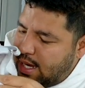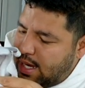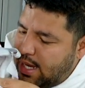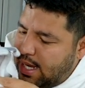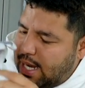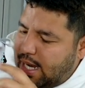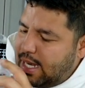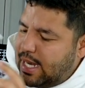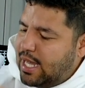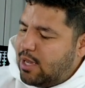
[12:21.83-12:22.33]

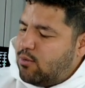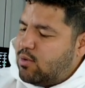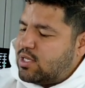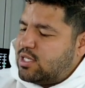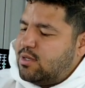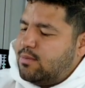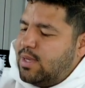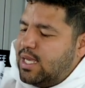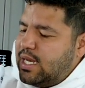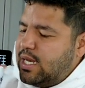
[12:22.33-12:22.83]
La lengua
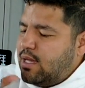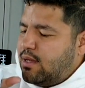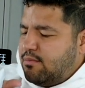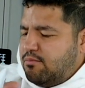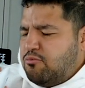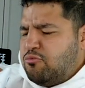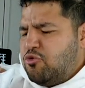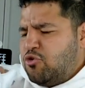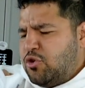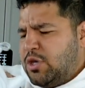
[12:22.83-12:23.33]
sí viene
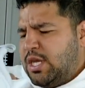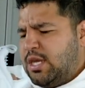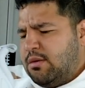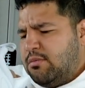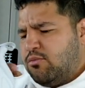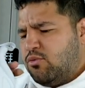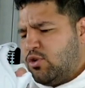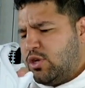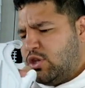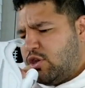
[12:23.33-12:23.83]
muy,
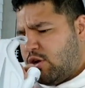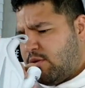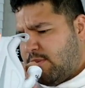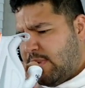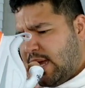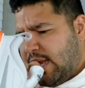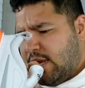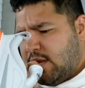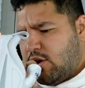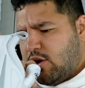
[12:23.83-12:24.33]
muy
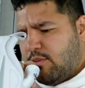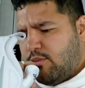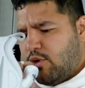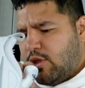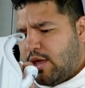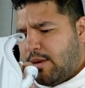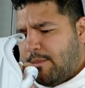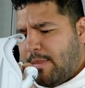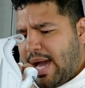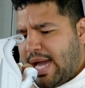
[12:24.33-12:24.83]
normal, como
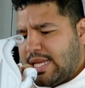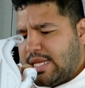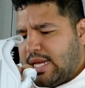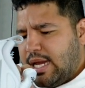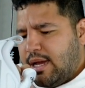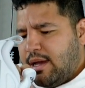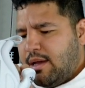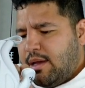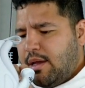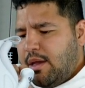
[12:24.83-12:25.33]
de
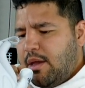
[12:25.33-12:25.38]
malla,